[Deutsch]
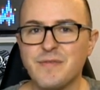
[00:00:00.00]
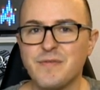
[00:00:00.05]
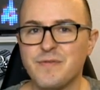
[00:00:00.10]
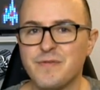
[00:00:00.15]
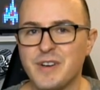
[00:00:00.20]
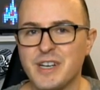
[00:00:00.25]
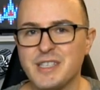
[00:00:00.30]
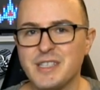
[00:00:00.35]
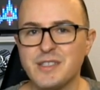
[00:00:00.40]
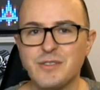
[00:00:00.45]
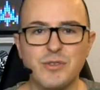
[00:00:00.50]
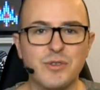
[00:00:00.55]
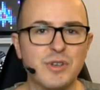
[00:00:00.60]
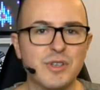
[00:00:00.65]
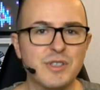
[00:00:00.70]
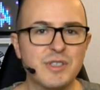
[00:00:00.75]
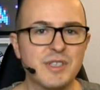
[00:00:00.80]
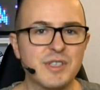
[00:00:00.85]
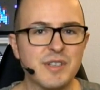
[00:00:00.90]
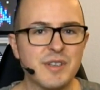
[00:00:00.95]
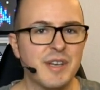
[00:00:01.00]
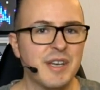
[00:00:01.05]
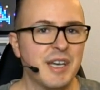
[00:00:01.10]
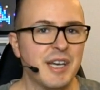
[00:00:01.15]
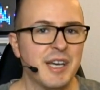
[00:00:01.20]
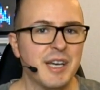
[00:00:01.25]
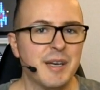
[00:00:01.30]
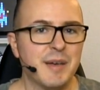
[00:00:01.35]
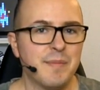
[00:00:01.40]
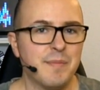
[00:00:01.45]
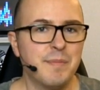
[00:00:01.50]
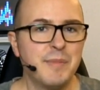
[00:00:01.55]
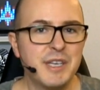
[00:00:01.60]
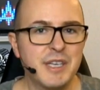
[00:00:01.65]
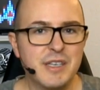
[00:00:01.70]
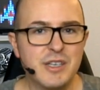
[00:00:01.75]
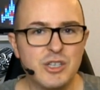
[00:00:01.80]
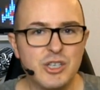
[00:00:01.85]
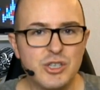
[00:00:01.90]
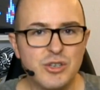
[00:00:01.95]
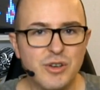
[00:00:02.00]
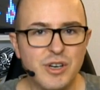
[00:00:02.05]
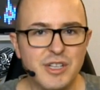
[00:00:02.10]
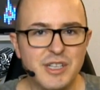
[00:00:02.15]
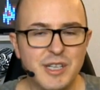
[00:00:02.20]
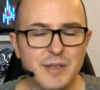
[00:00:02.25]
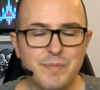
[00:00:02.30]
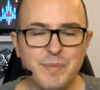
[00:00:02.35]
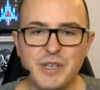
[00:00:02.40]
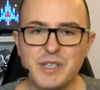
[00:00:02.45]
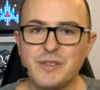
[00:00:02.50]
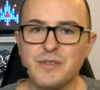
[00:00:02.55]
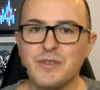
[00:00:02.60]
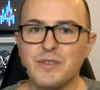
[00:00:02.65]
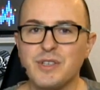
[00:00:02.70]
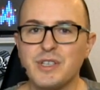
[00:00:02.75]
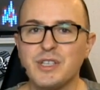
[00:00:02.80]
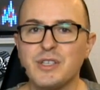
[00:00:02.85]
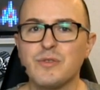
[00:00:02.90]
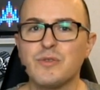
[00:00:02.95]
was dort äh, mich gestört hat persönlich.